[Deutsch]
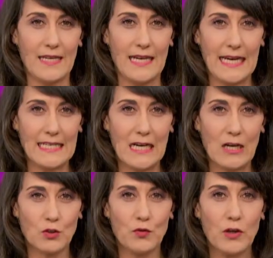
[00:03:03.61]
Eine
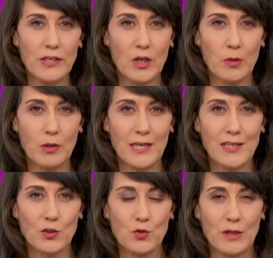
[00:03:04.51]
ausführliche
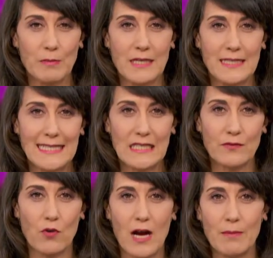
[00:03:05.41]
Reportage zu dem
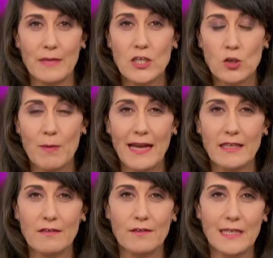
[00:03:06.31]
Gesetzesvorhaben in
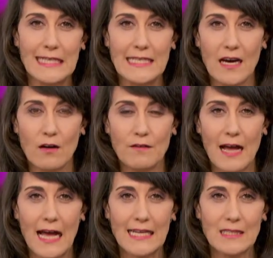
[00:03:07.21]
Spanien finden Sie auf
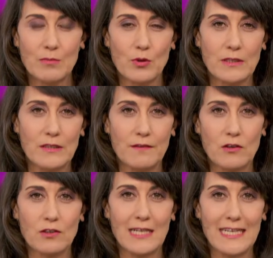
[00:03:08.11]

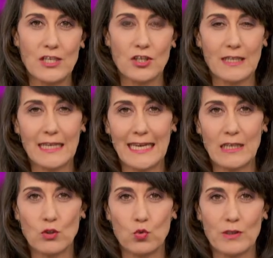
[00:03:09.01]
arte.tv slash
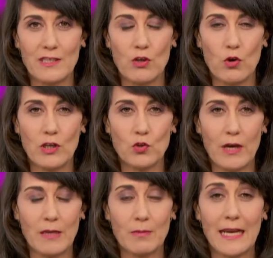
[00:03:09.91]
kreatur. Sie gehört zu
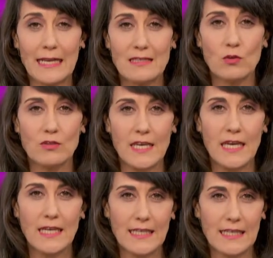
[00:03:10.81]
einem ganzen
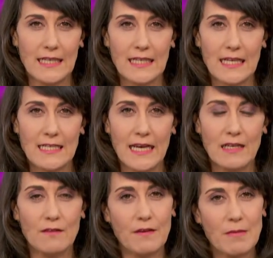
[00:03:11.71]
Dossier, das
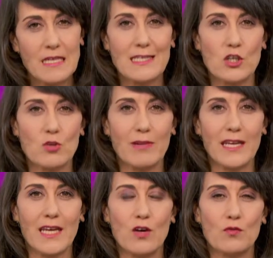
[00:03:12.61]
einen feministischen
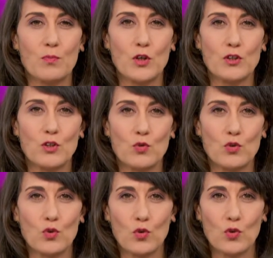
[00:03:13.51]
Blick auf
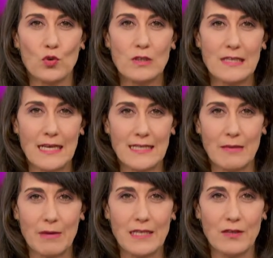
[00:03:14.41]
Prostitution und
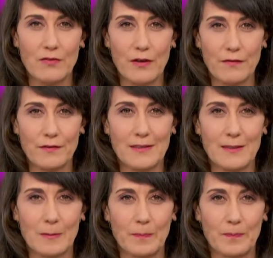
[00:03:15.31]
Sexarbeit wirft.